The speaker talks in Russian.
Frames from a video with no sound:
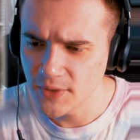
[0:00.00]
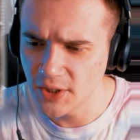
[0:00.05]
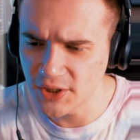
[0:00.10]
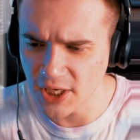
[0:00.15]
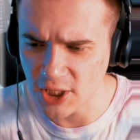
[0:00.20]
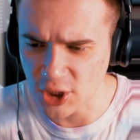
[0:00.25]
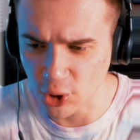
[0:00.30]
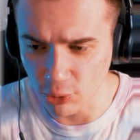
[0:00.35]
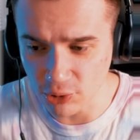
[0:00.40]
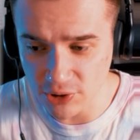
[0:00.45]

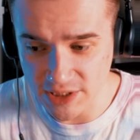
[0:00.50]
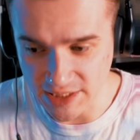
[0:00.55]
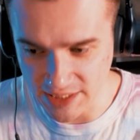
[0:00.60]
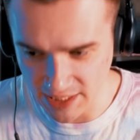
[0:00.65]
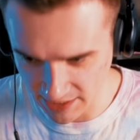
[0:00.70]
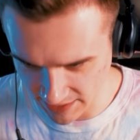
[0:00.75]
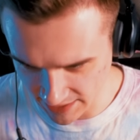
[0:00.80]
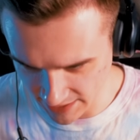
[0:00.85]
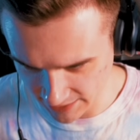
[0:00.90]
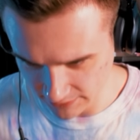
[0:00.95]
Итак, что он
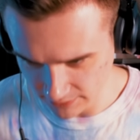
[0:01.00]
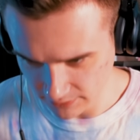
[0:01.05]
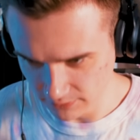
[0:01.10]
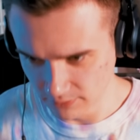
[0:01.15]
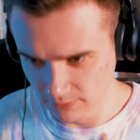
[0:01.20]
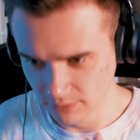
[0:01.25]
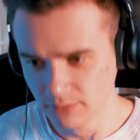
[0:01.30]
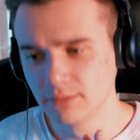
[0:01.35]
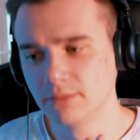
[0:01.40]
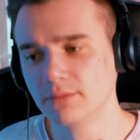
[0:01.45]
сделает?
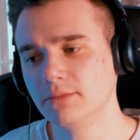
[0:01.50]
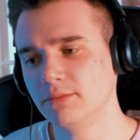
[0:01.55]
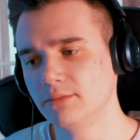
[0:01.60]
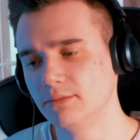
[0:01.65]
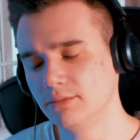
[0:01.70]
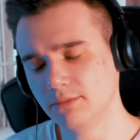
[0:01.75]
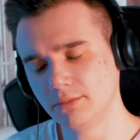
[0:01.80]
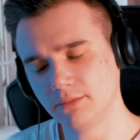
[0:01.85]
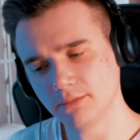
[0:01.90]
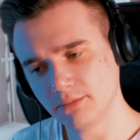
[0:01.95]

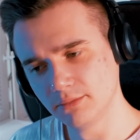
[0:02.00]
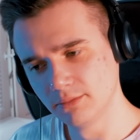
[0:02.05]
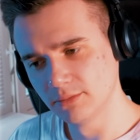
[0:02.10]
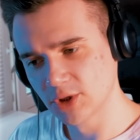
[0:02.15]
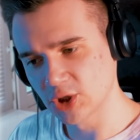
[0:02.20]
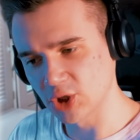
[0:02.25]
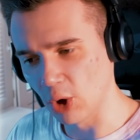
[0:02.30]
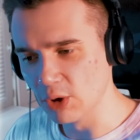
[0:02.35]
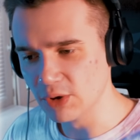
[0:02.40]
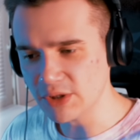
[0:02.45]

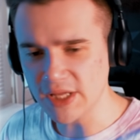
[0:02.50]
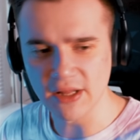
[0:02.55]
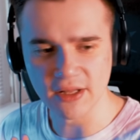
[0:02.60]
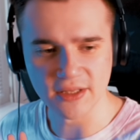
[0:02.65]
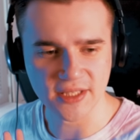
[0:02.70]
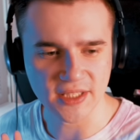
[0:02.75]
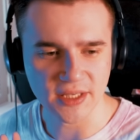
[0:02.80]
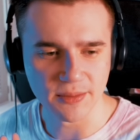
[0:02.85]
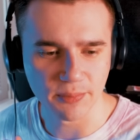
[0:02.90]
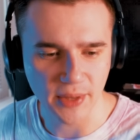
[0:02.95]
Что он
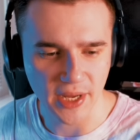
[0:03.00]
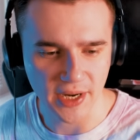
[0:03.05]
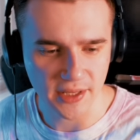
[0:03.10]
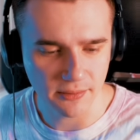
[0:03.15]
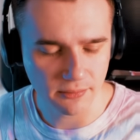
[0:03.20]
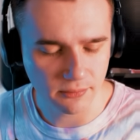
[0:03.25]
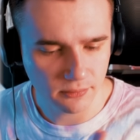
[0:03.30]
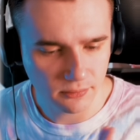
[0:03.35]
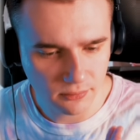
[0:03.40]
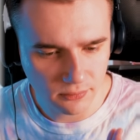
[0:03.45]
сделает с этим
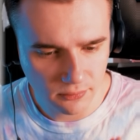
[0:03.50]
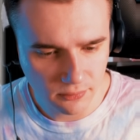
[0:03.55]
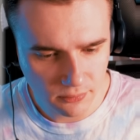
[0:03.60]
парнем?